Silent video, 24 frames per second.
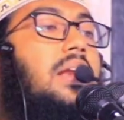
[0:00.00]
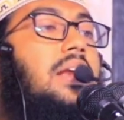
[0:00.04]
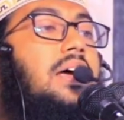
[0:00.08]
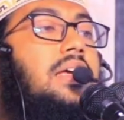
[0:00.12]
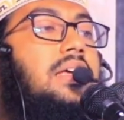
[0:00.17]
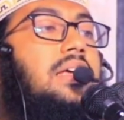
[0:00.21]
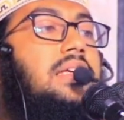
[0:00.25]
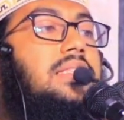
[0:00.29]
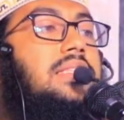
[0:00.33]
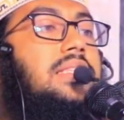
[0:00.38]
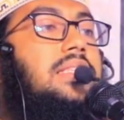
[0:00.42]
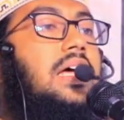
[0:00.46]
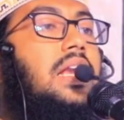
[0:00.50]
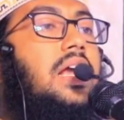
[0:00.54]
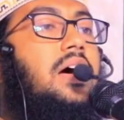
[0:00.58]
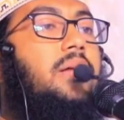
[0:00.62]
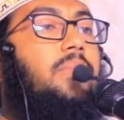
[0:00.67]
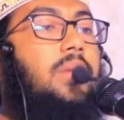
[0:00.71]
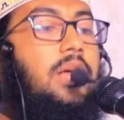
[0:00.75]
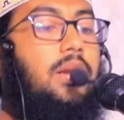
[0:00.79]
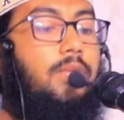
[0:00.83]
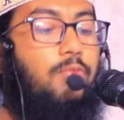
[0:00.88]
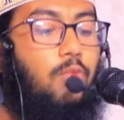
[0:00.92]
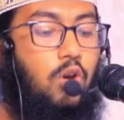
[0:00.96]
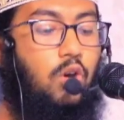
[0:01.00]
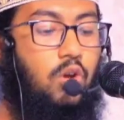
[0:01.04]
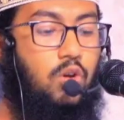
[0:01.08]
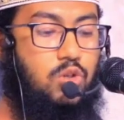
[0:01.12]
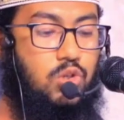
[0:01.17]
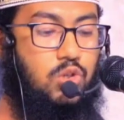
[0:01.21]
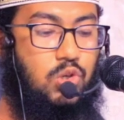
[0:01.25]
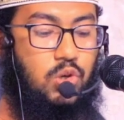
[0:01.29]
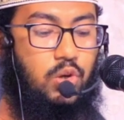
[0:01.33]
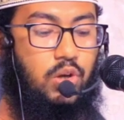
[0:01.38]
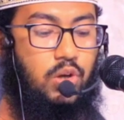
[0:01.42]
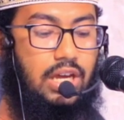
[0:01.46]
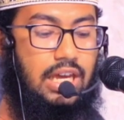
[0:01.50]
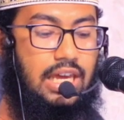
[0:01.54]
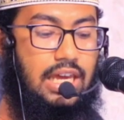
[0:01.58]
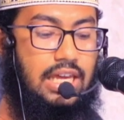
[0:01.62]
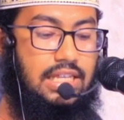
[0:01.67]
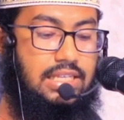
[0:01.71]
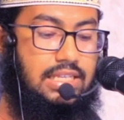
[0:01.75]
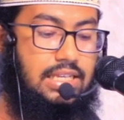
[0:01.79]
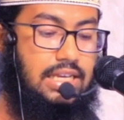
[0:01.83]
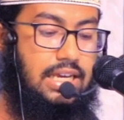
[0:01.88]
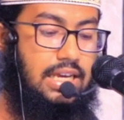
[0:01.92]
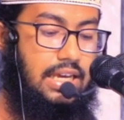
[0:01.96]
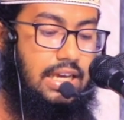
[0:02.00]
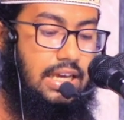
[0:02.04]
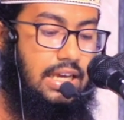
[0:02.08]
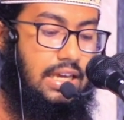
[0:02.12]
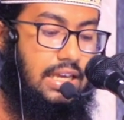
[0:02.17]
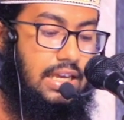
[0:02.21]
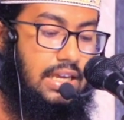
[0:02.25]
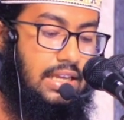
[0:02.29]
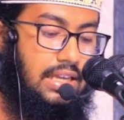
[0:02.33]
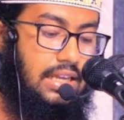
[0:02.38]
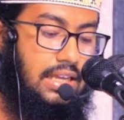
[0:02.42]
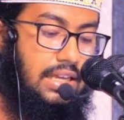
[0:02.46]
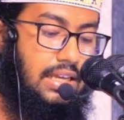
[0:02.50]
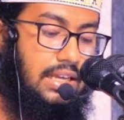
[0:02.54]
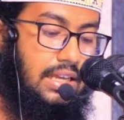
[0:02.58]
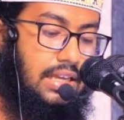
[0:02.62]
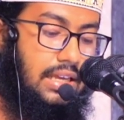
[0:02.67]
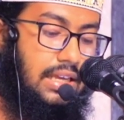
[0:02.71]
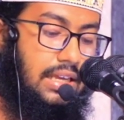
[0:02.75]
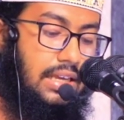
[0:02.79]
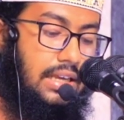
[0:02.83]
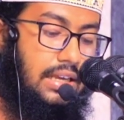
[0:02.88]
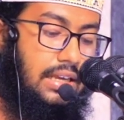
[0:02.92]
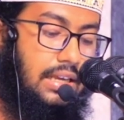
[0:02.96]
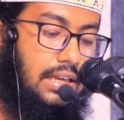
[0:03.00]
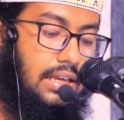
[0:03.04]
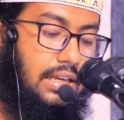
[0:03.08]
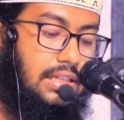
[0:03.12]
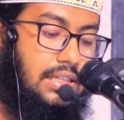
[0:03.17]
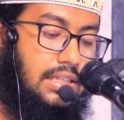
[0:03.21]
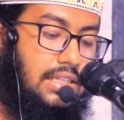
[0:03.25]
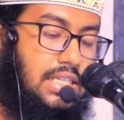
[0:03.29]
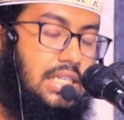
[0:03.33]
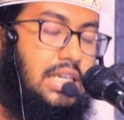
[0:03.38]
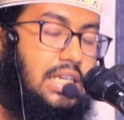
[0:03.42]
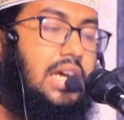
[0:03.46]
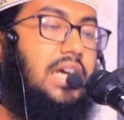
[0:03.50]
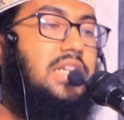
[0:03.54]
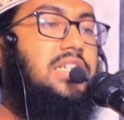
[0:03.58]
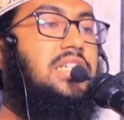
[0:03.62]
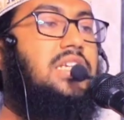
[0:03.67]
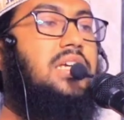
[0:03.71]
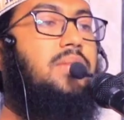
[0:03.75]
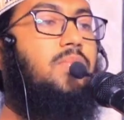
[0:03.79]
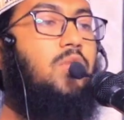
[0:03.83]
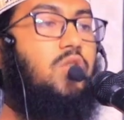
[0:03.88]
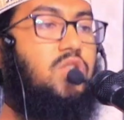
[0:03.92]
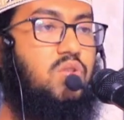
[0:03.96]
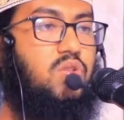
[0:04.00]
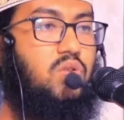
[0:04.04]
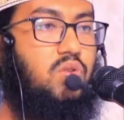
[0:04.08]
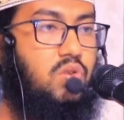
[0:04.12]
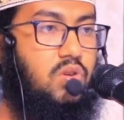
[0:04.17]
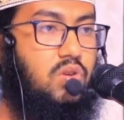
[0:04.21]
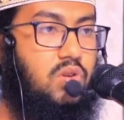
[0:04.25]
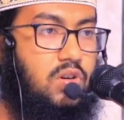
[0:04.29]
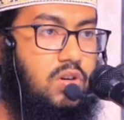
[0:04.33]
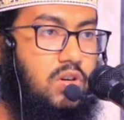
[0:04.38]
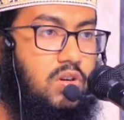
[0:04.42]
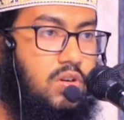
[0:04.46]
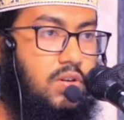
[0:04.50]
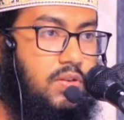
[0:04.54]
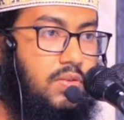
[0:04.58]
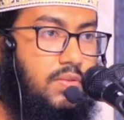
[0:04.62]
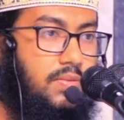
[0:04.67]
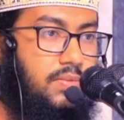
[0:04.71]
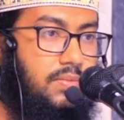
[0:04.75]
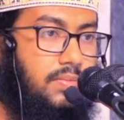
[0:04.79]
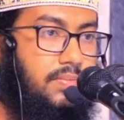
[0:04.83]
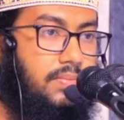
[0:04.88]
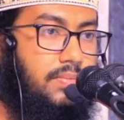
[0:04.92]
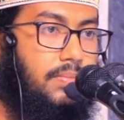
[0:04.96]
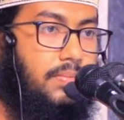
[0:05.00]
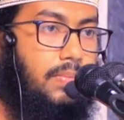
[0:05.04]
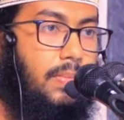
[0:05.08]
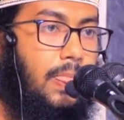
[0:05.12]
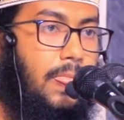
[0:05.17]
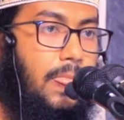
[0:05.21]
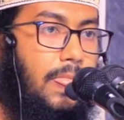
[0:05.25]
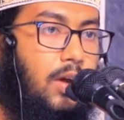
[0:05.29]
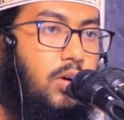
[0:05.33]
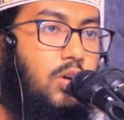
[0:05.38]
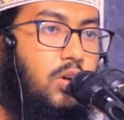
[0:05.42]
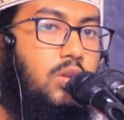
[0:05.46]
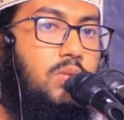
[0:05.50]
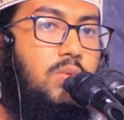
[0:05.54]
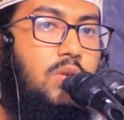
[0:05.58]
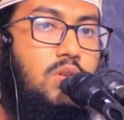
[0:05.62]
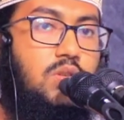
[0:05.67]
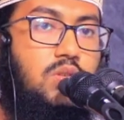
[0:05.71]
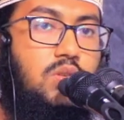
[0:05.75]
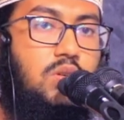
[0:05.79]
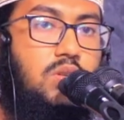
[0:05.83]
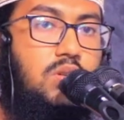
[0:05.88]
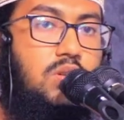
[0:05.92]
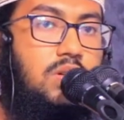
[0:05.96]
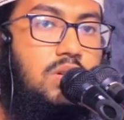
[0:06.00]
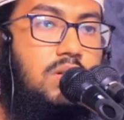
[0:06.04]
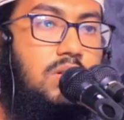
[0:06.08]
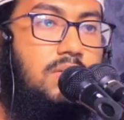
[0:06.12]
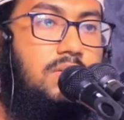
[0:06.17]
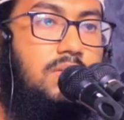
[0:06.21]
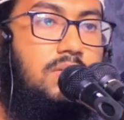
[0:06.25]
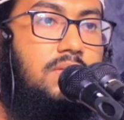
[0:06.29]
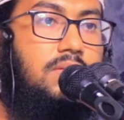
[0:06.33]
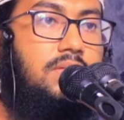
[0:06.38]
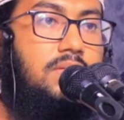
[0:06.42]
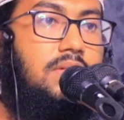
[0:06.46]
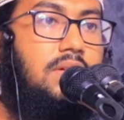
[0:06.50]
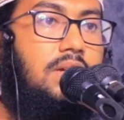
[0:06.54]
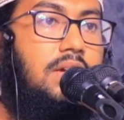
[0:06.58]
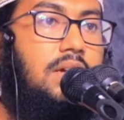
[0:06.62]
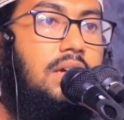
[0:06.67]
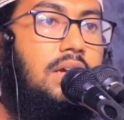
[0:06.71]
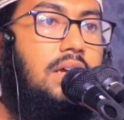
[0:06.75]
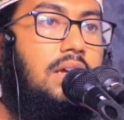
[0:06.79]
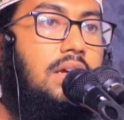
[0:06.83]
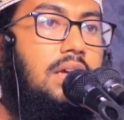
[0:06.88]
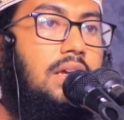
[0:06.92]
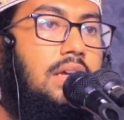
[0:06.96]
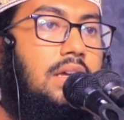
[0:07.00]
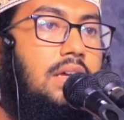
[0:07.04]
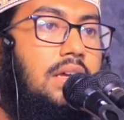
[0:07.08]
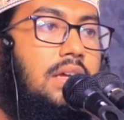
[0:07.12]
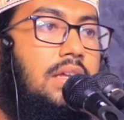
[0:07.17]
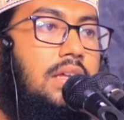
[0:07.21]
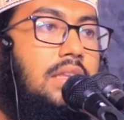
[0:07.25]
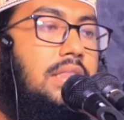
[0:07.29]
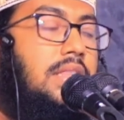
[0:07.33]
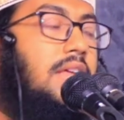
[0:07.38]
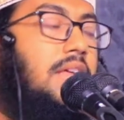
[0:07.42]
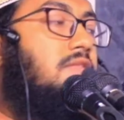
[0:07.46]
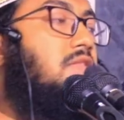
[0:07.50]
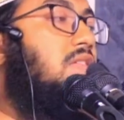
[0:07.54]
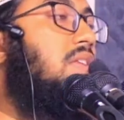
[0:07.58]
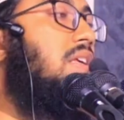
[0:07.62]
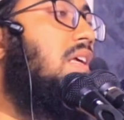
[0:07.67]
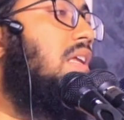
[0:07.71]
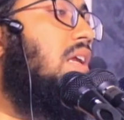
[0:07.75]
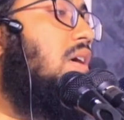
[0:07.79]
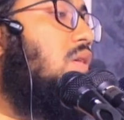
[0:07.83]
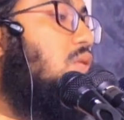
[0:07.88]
আলহ ইসলামের বয়স হয়ে গিয়েছে ছিয়াশি বছর কত বছর তাফসিরে